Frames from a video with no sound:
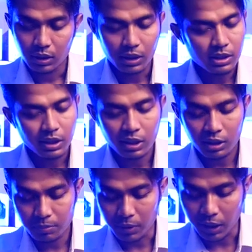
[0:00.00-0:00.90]

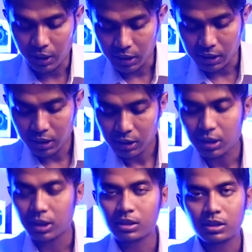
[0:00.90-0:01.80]
lensanya lebih enak sih
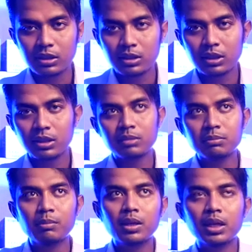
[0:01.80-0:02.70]
lensanya
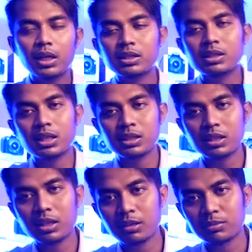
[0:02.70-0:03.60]
memakai lensa
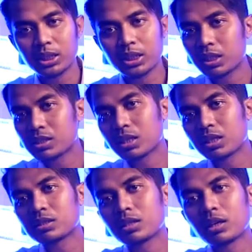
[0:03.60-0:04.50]
STM jadi lensa
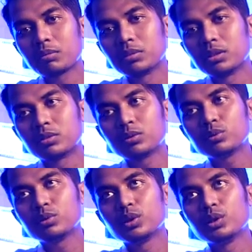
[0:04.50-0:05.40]
STM
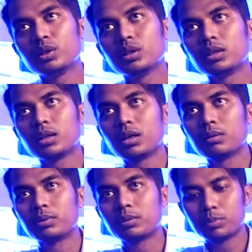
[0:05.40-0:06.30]
itu
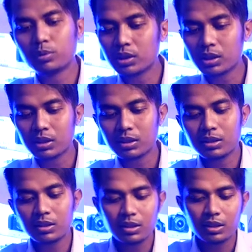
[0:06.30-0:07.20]
nggak berbunyi
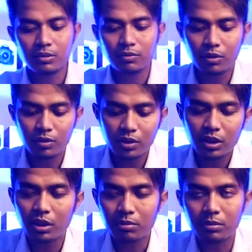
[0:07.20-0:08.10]

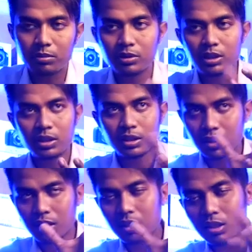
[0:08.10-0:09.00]
fokusnya nggak
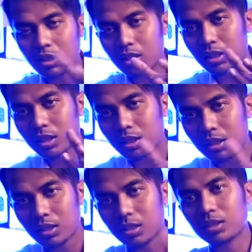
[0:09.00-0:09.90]
berbunyi krek krek krek
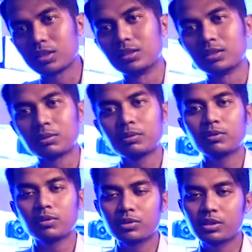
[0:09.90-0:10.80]
krek krek tapi
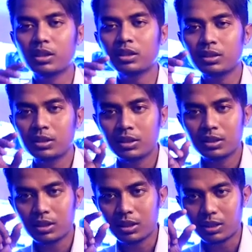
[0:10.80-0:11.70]
fokusnya
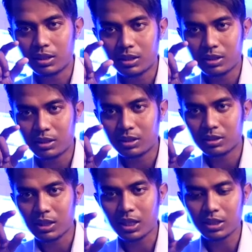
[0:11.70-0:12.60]

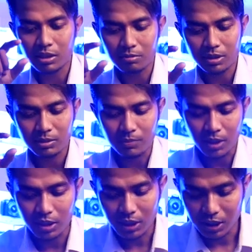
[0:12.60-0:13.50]
uh, sangat nyaman
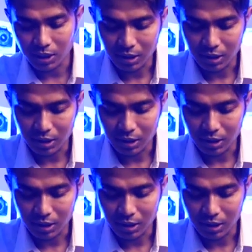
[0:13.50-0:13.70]
banget